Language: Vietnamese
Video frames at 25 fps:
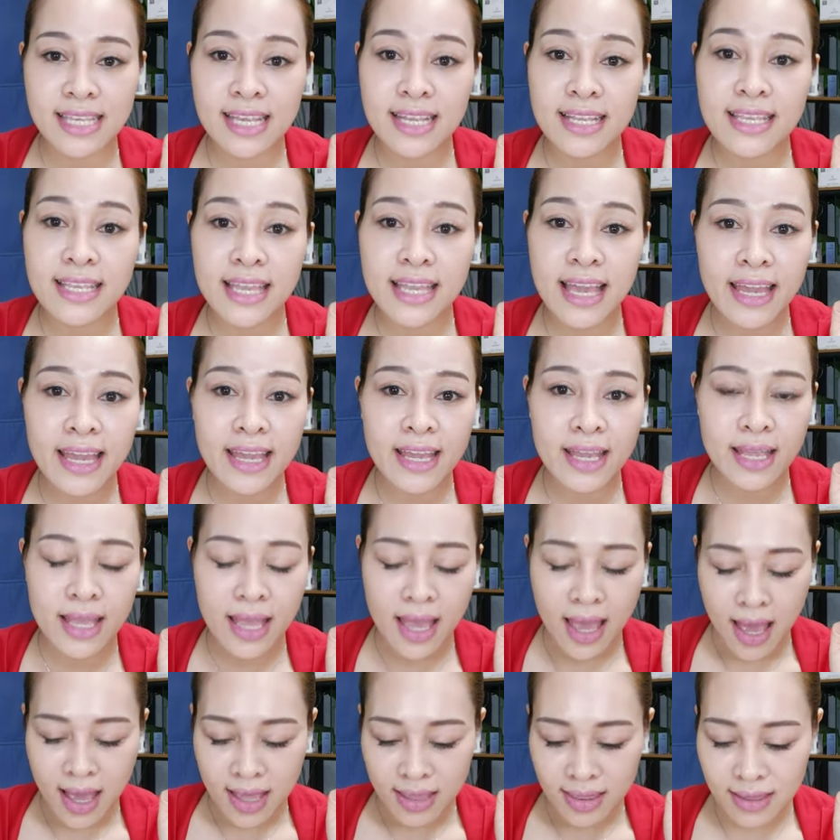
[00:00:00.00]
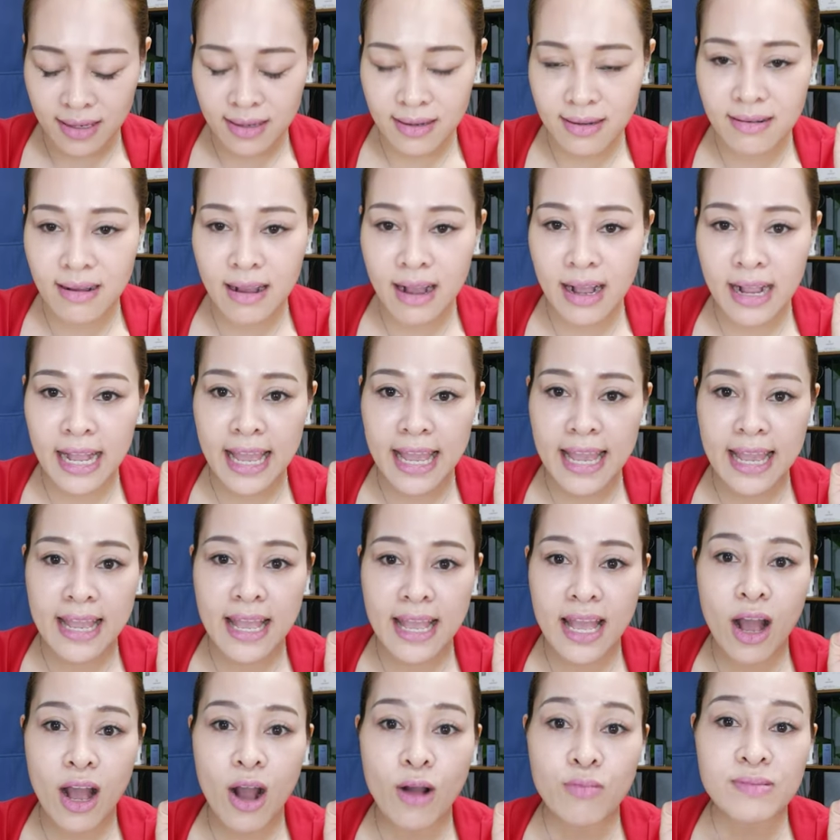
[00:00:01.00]
dịch nhầy từ à, cái
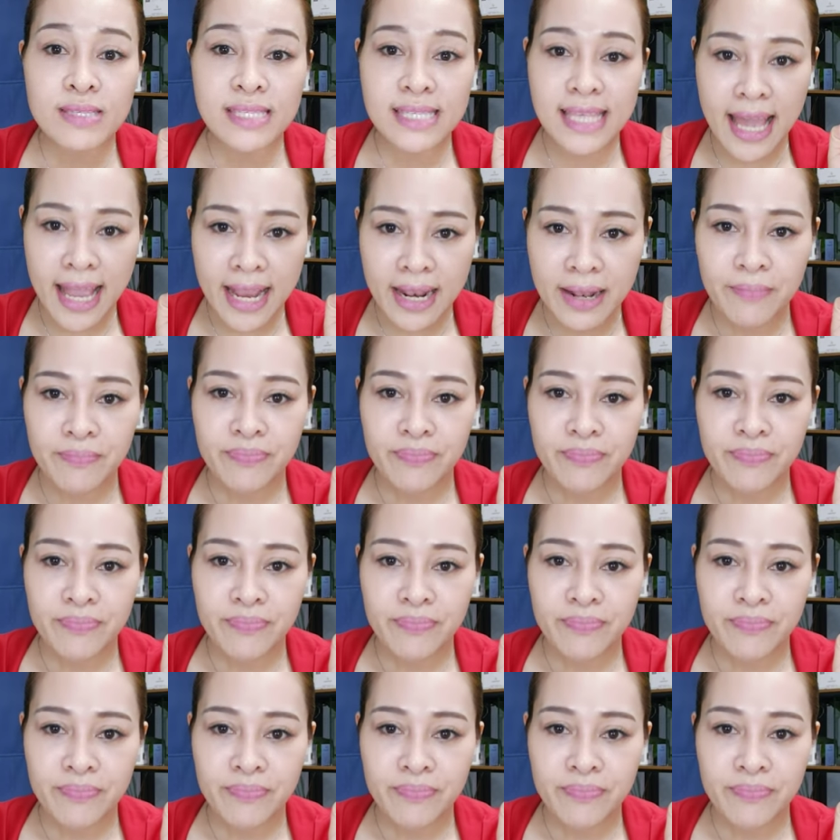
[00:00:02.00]
ốc à, sen